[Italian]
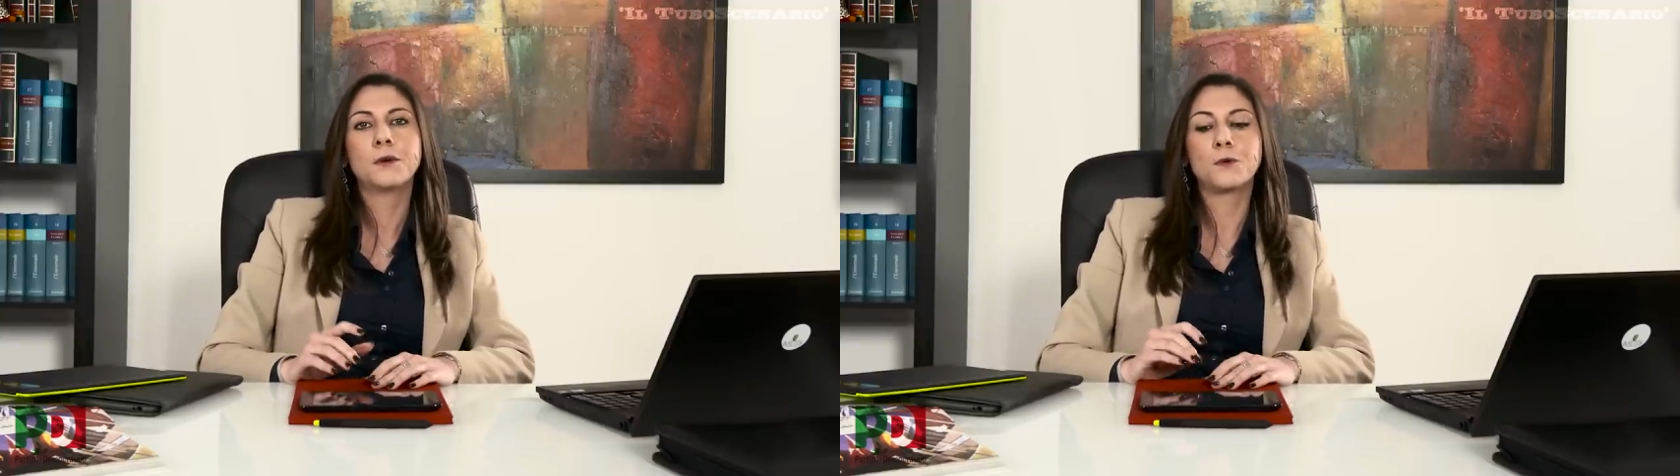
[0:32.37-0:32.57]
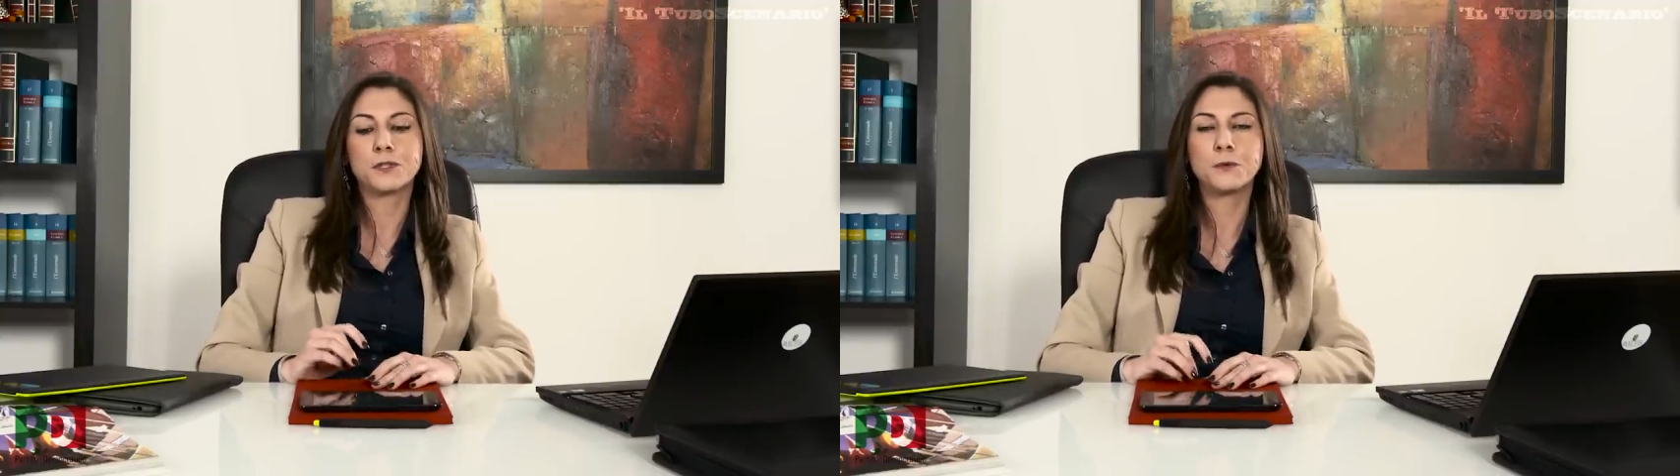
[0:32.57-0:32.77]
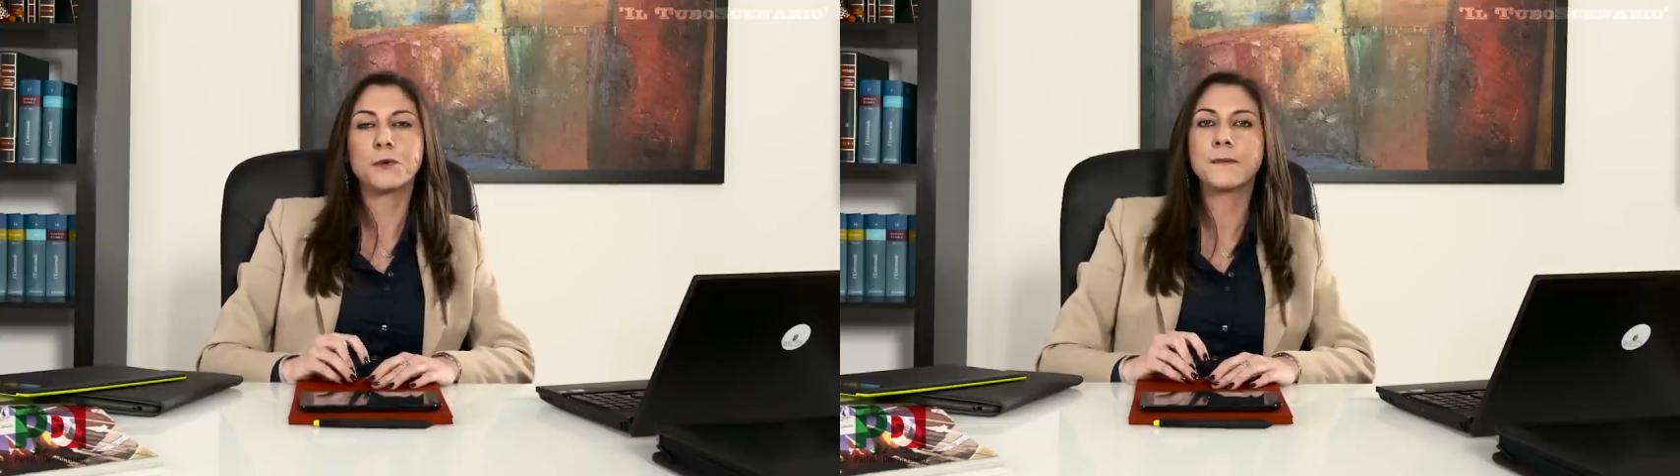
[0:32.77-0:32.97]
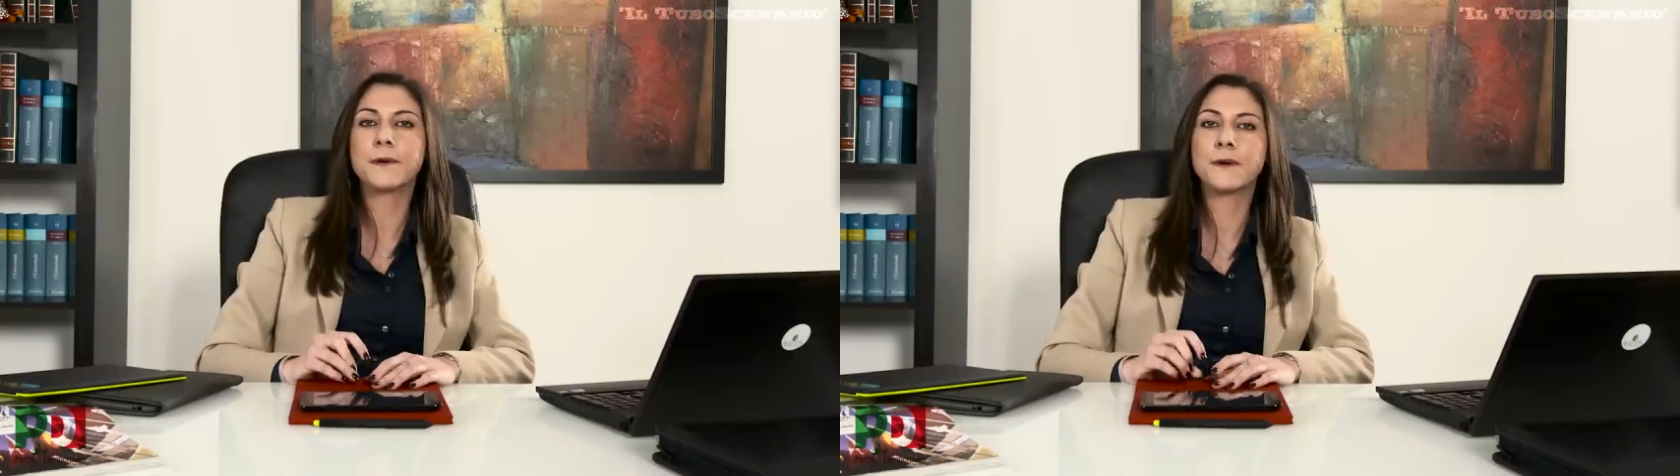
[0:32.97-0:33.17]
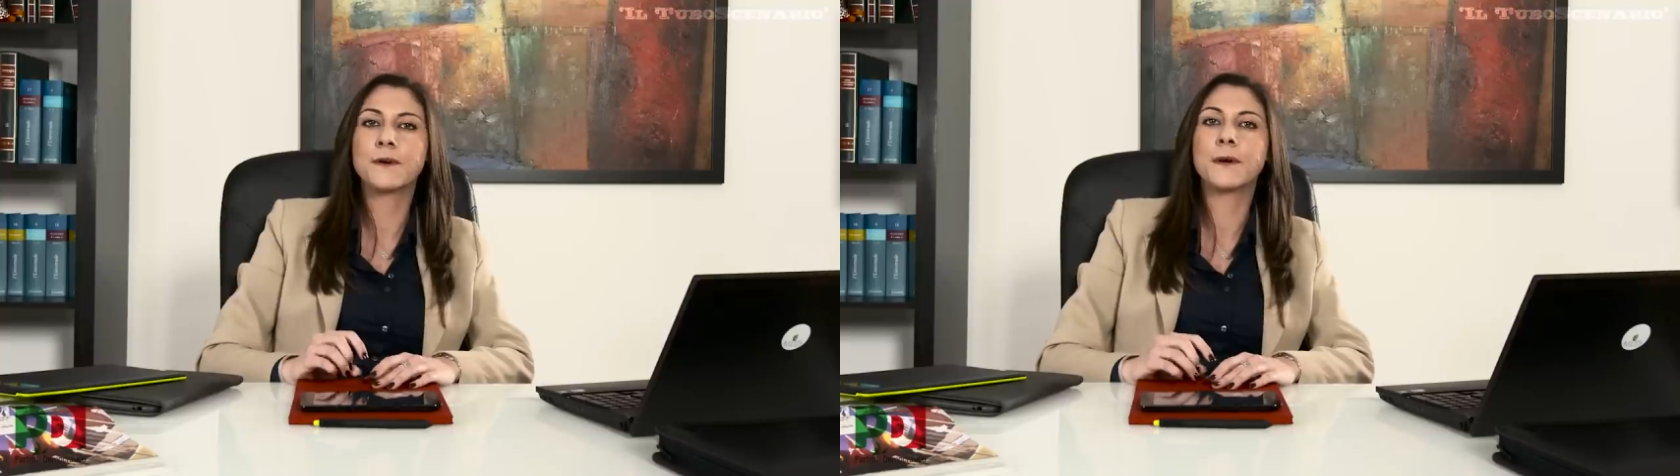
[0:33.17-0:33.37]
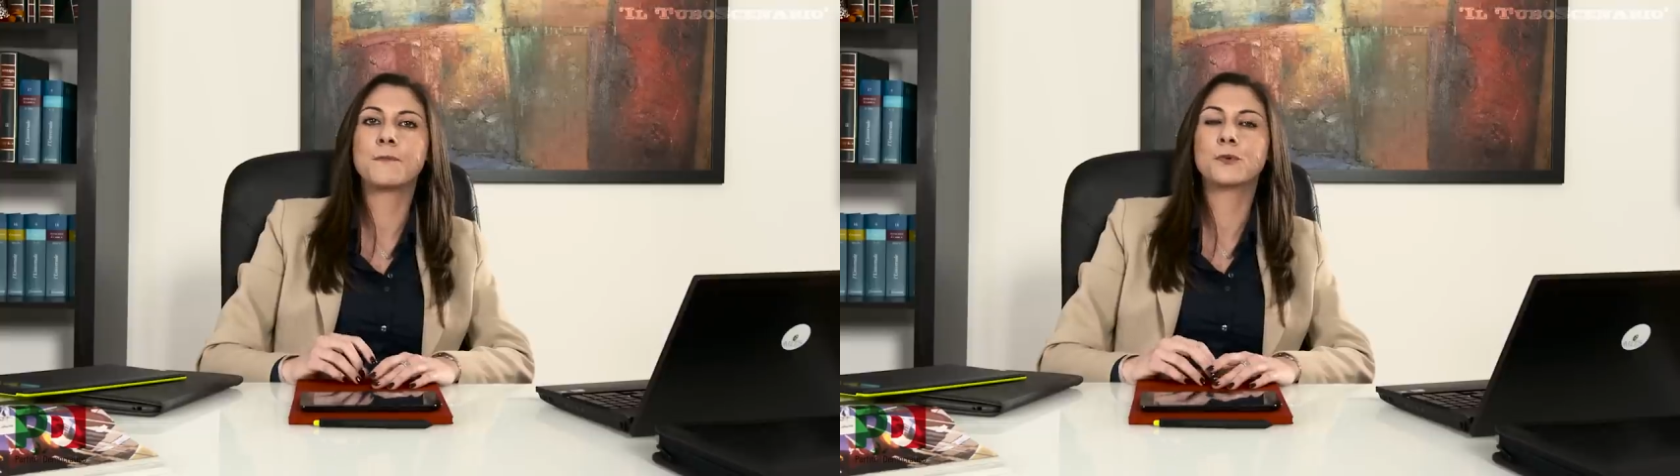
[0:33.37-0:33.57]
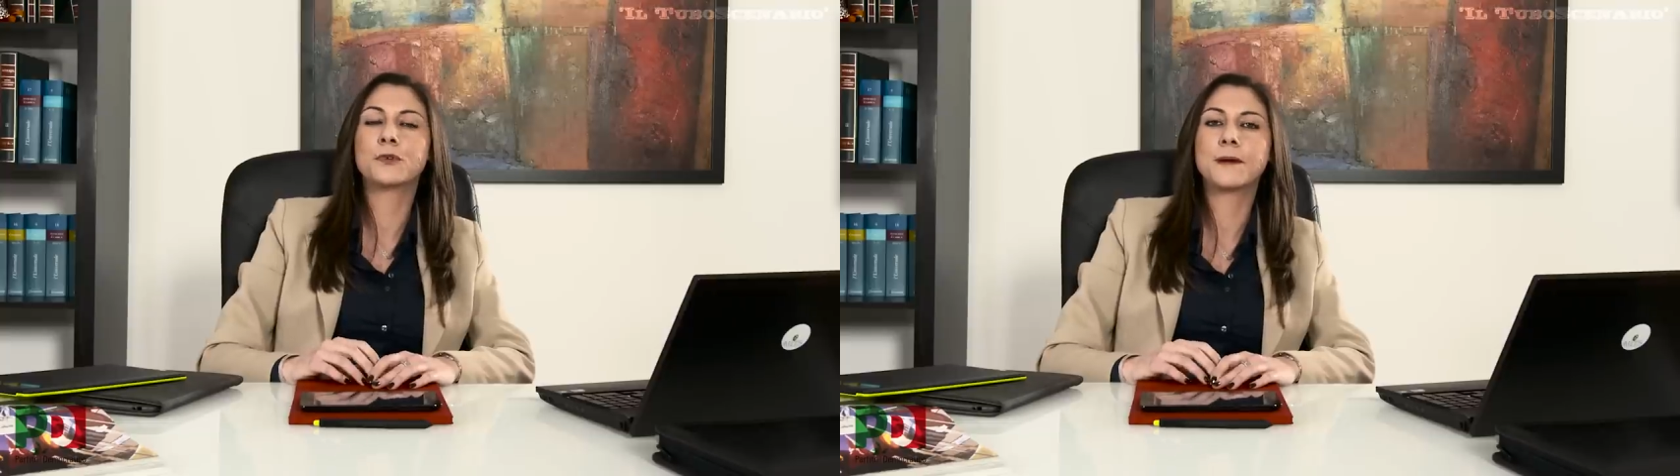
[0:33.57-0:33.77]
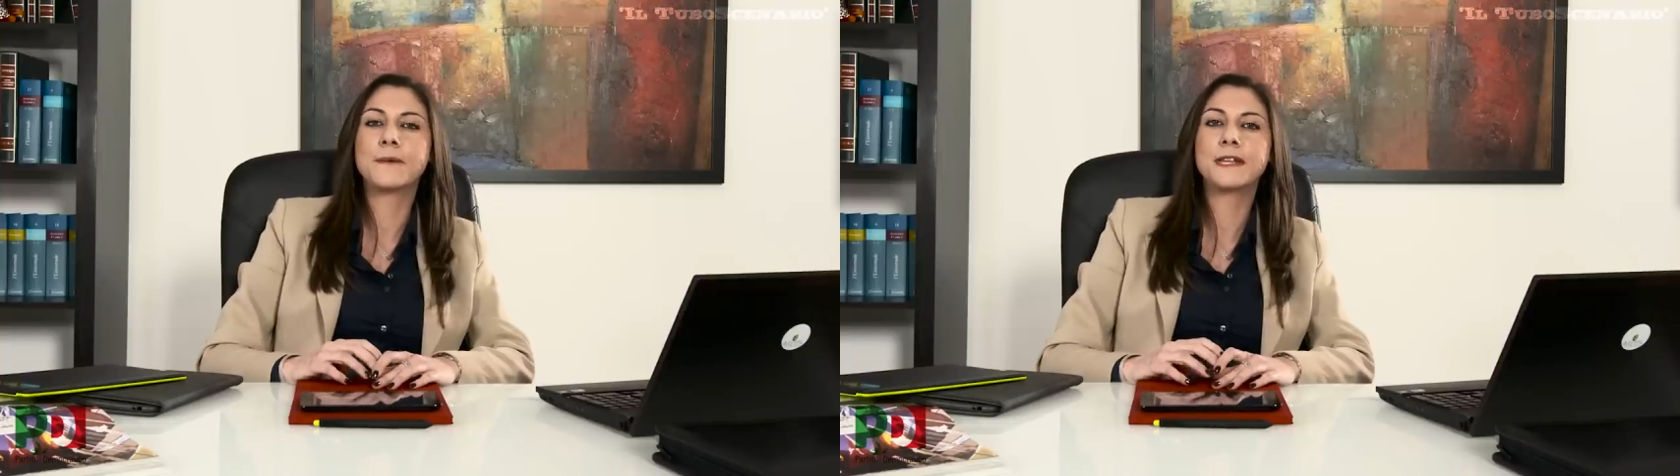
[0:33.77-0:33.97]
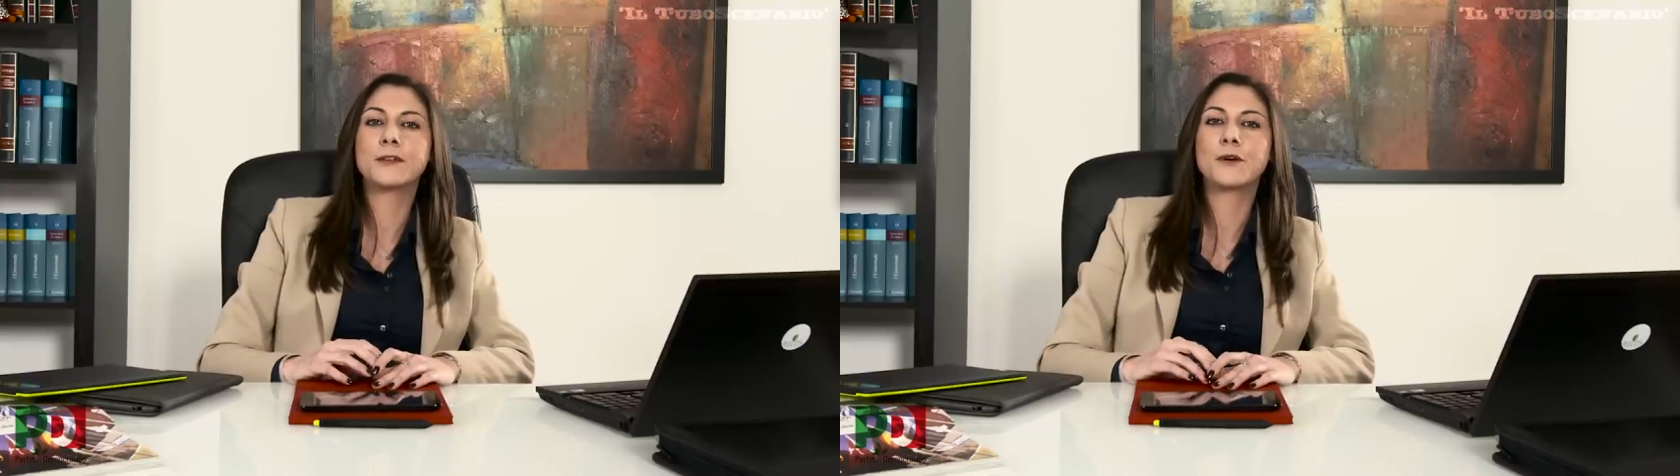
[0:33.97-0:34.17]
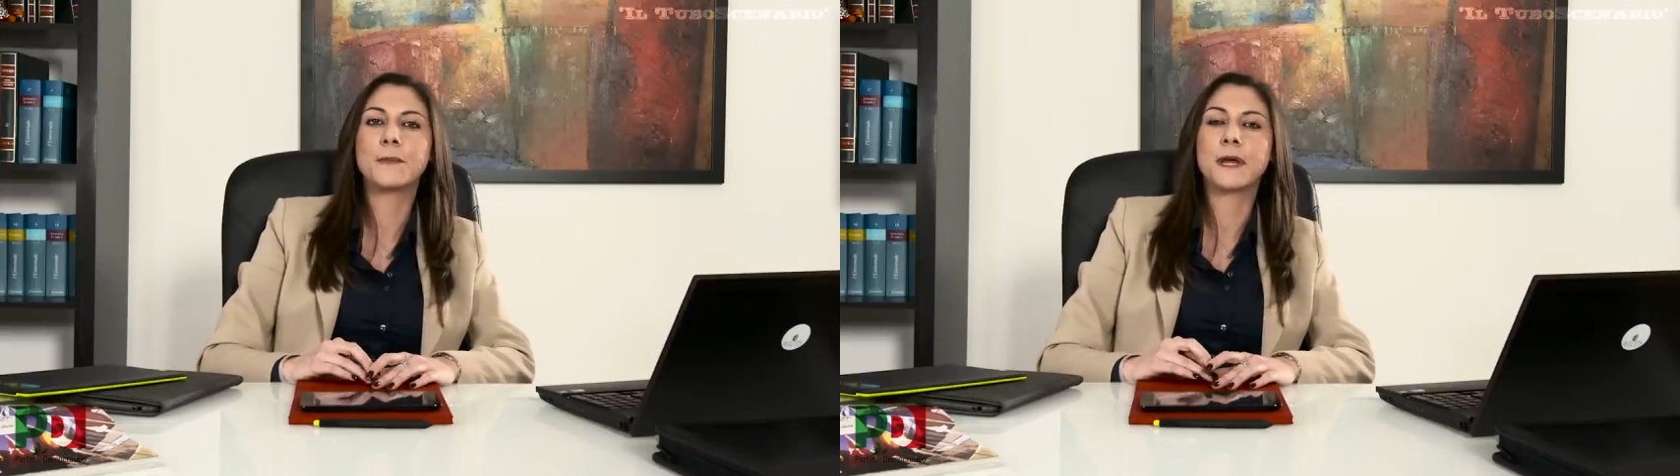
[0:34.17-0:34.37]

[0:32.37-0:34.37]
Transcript: Questo primo appuntamento